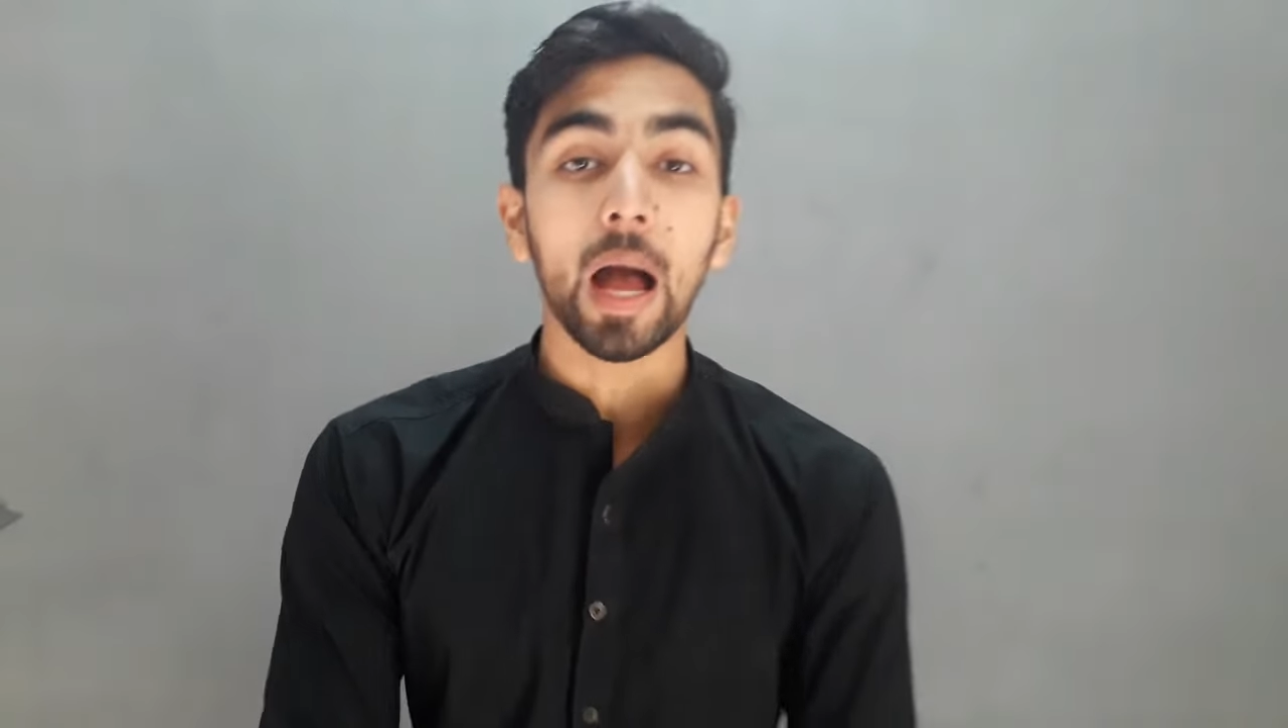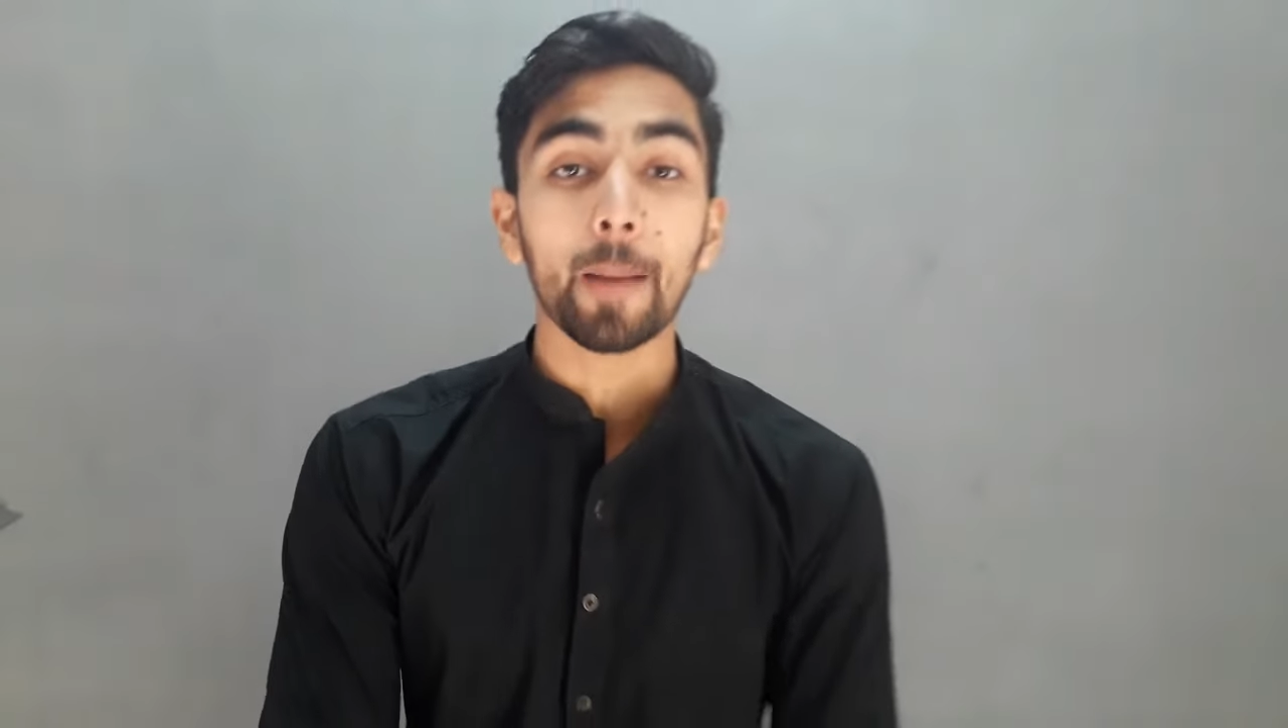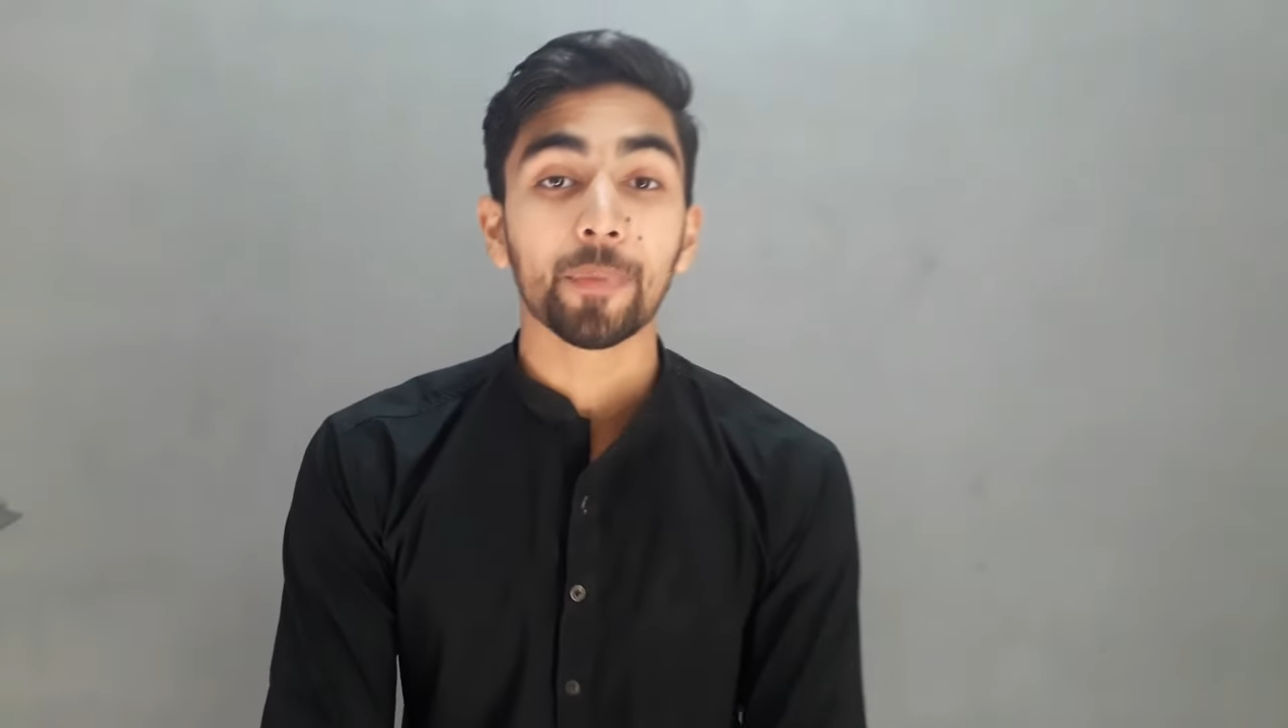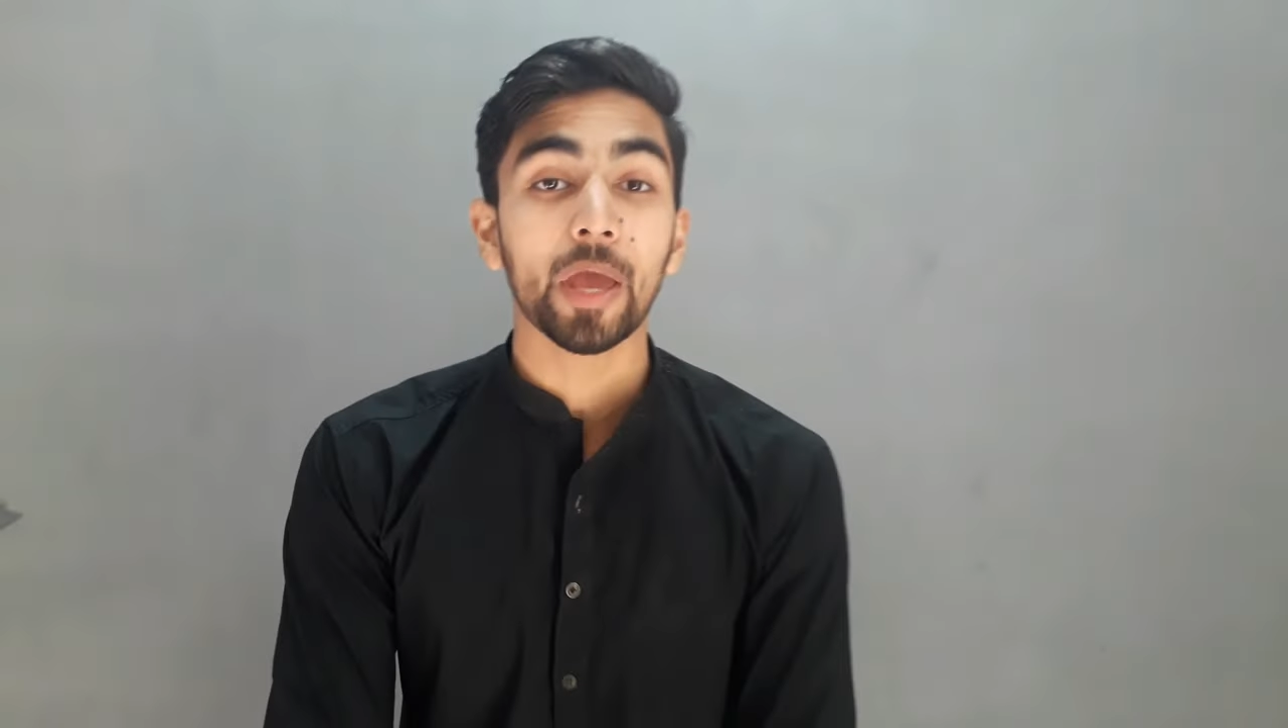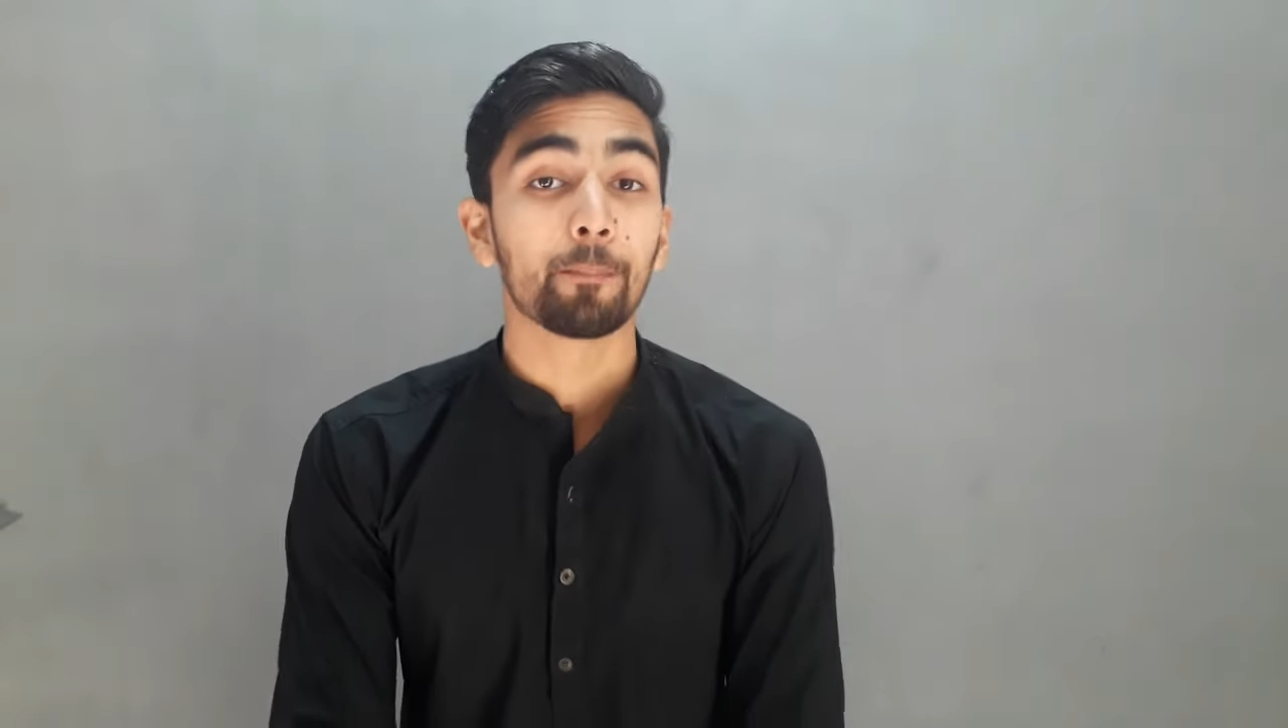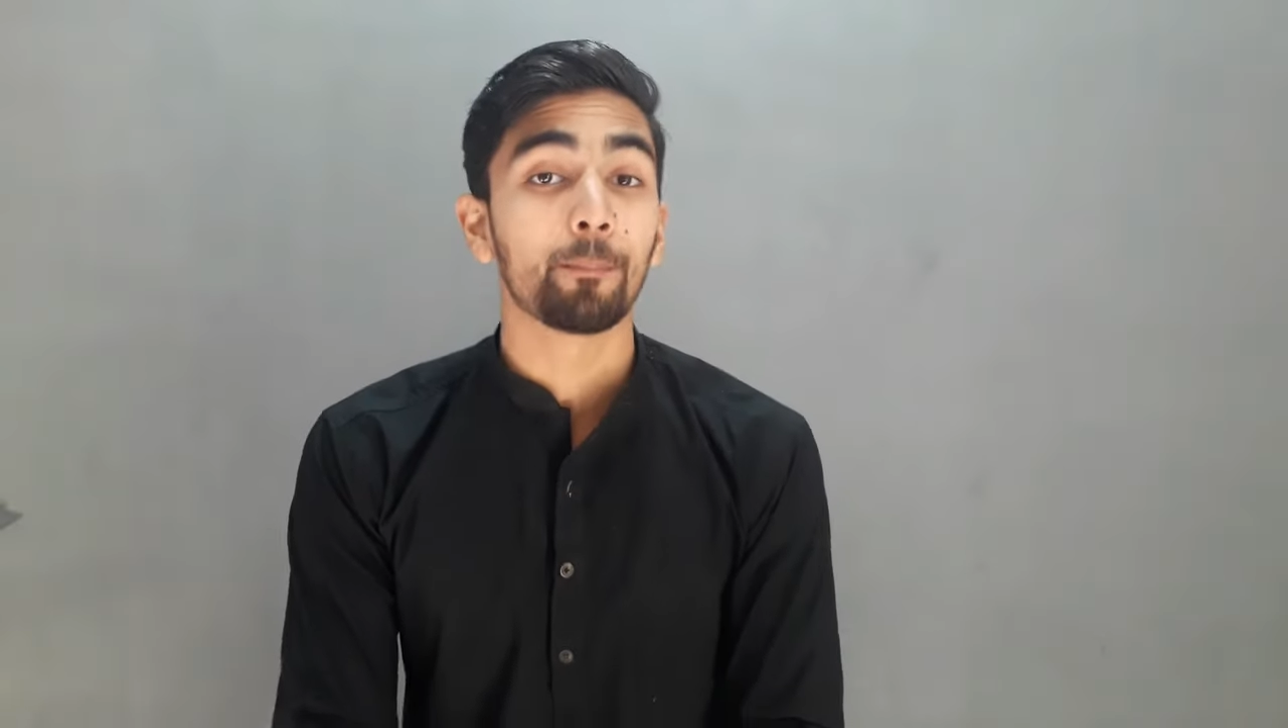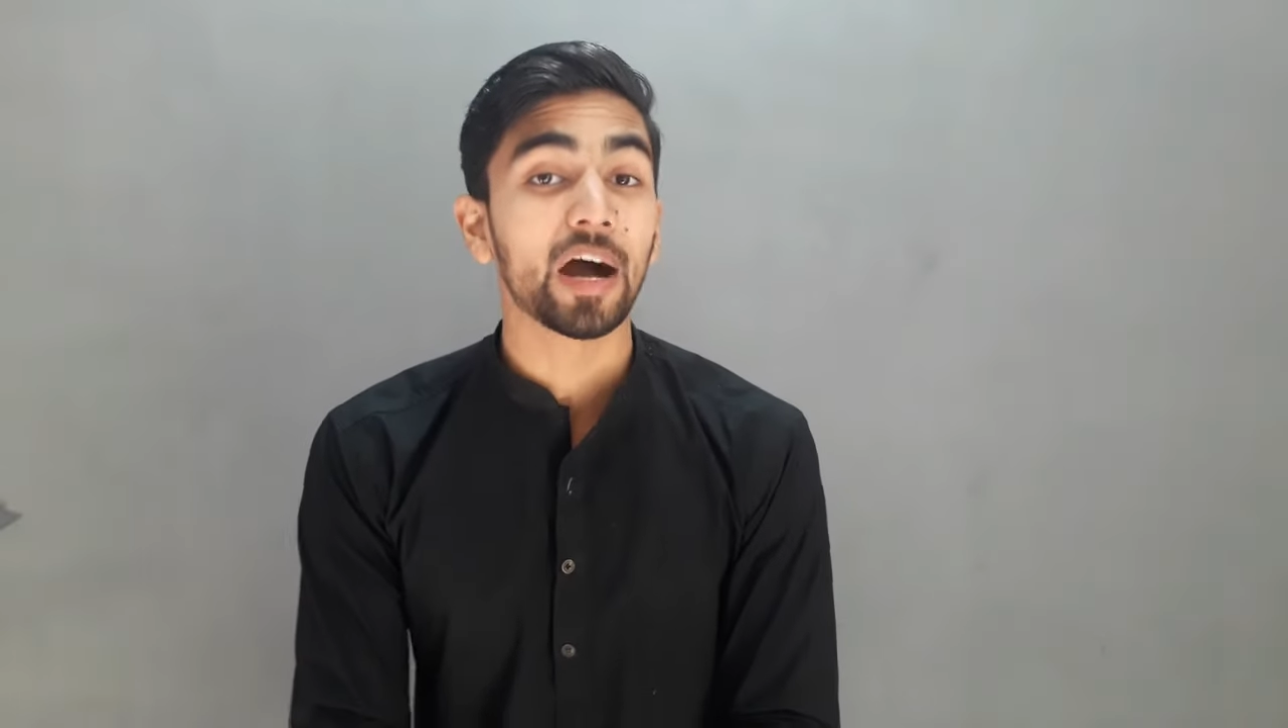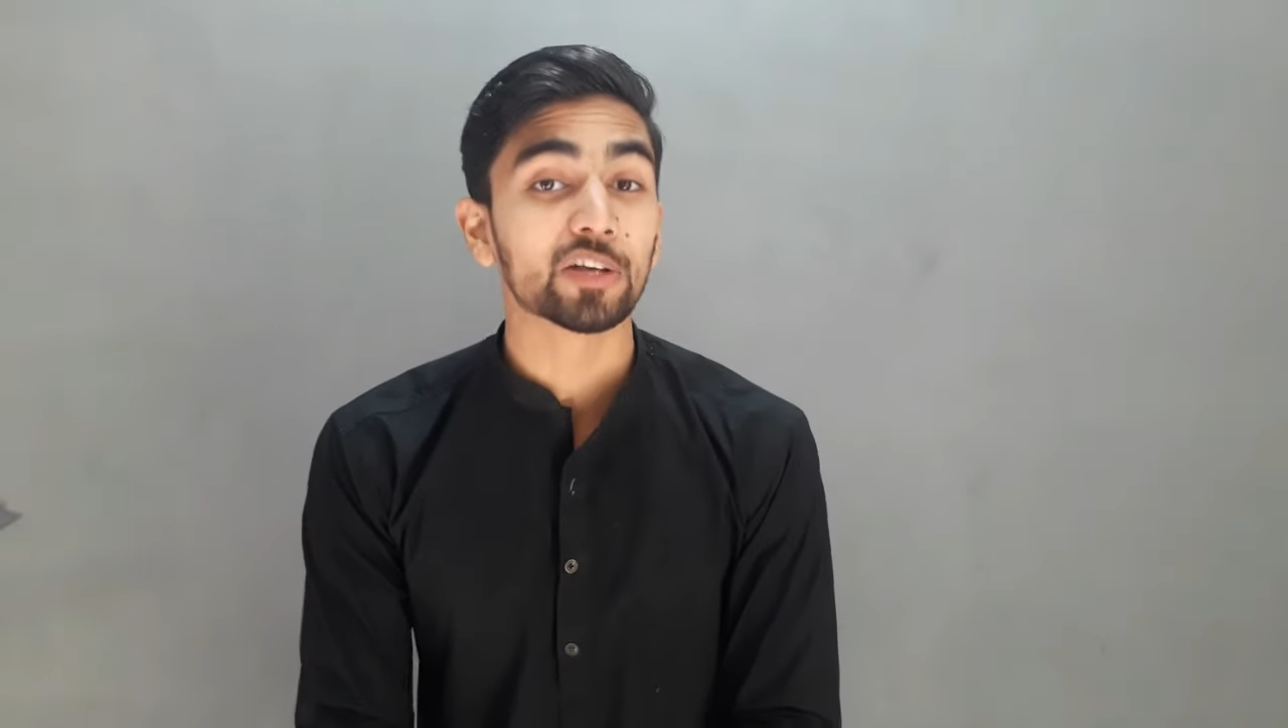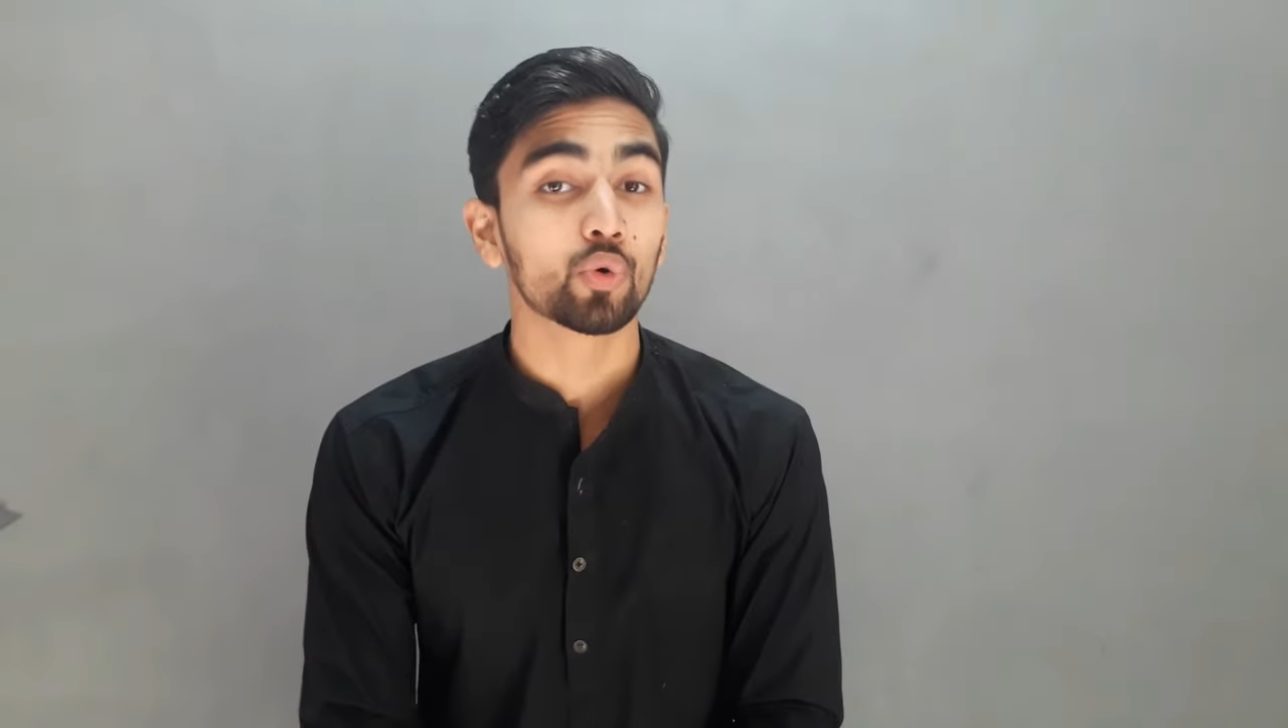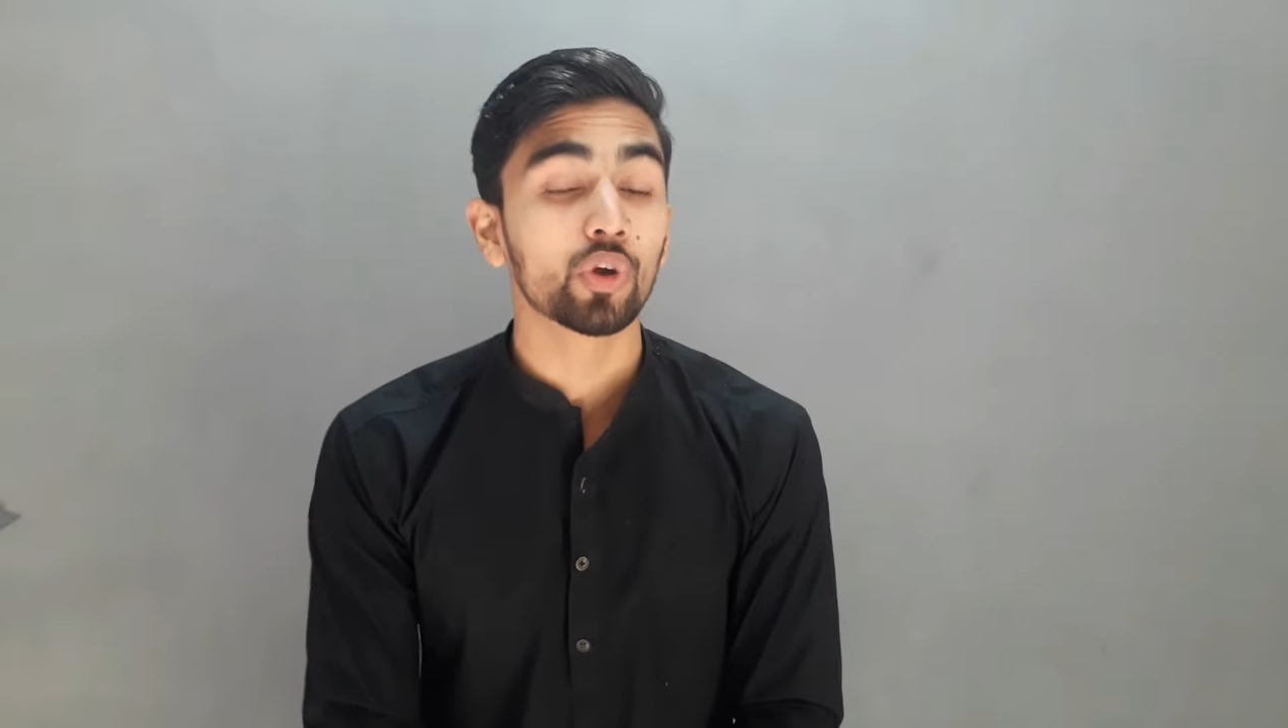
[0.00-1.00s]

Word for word: आपके बाजू